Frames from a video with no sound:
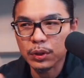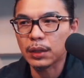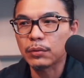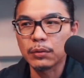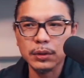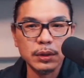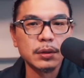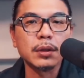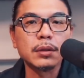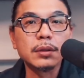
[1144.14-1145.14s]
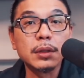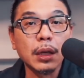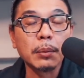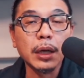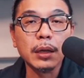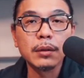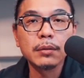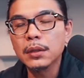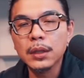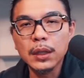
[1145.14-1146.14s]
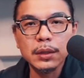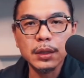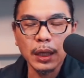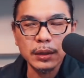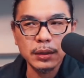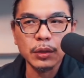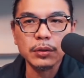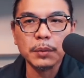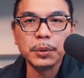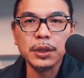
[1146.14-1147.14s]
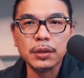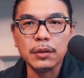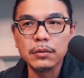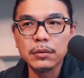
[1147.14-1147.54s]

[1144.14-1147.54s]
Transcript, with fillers: 多姿的，你知道吗？这卡斯蒂奥这个品种。